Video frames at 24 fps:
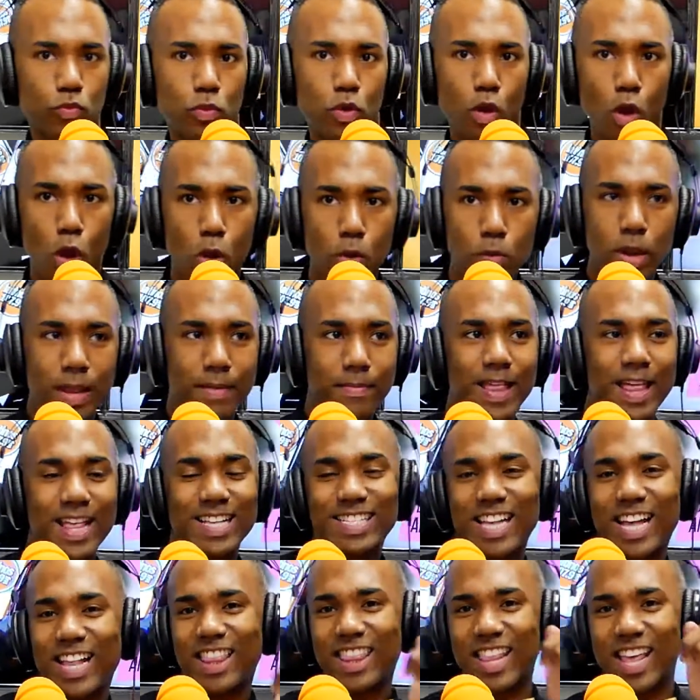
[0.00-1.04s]
con
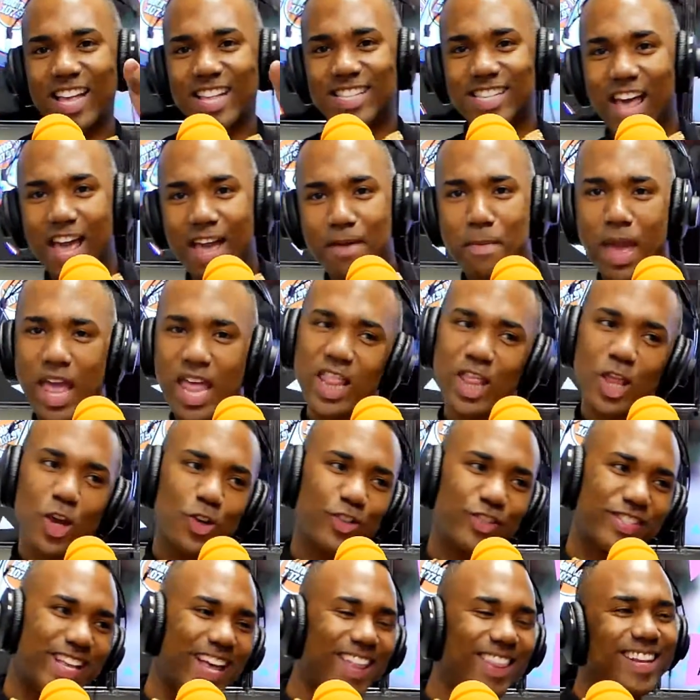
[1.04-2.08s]
interesantes
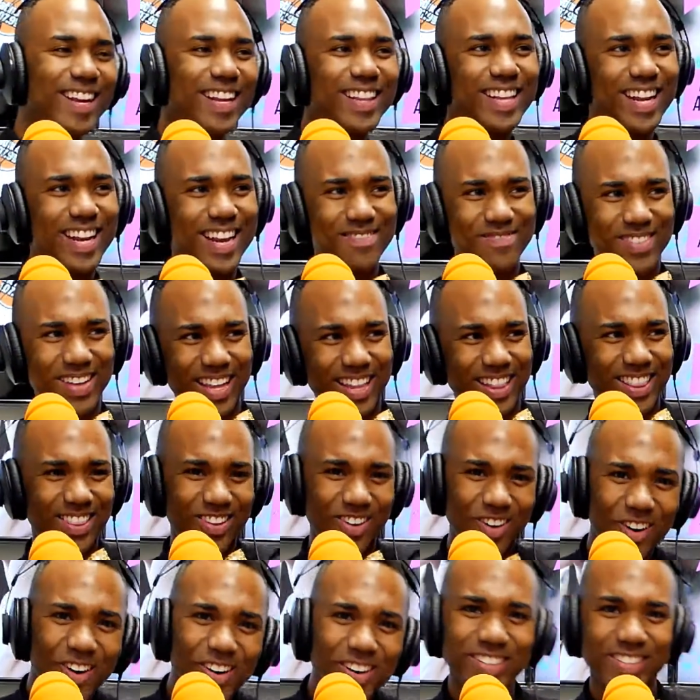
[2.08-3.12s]
segmentos de
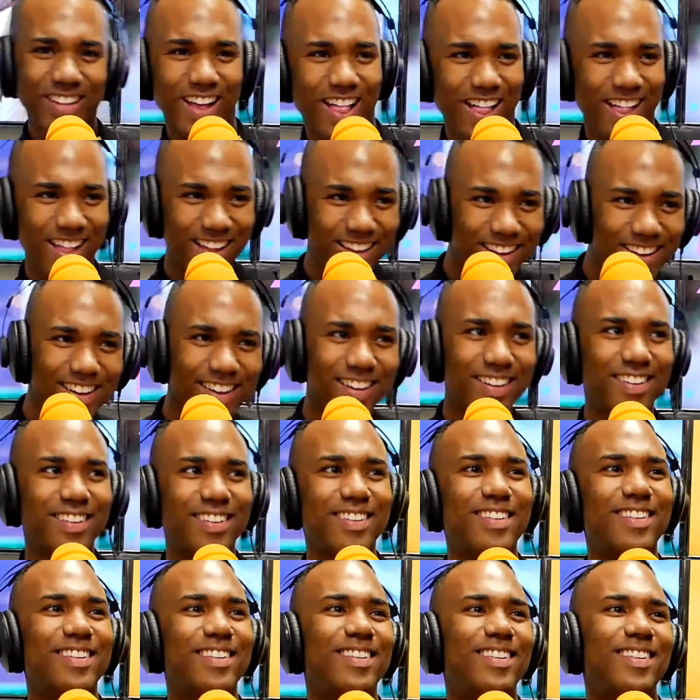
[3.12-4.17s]
entretenimiento. Te
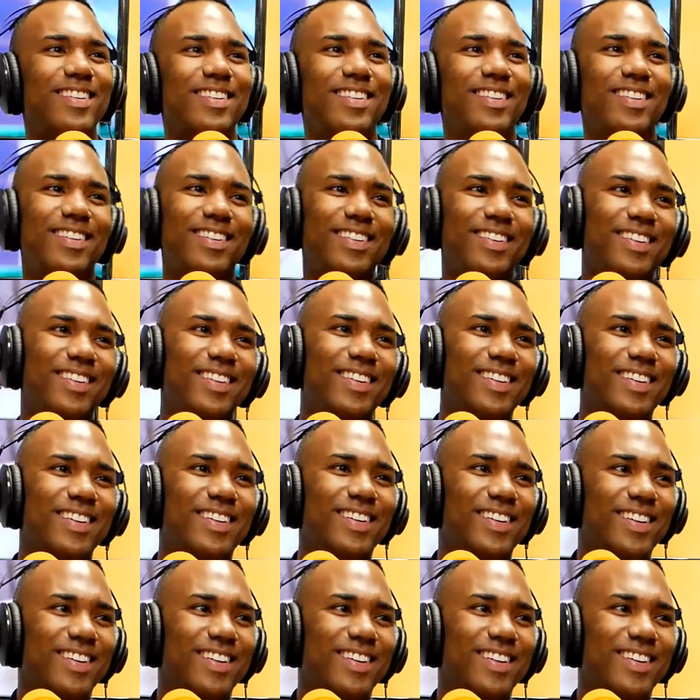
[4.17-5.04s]
presentamos los comercios.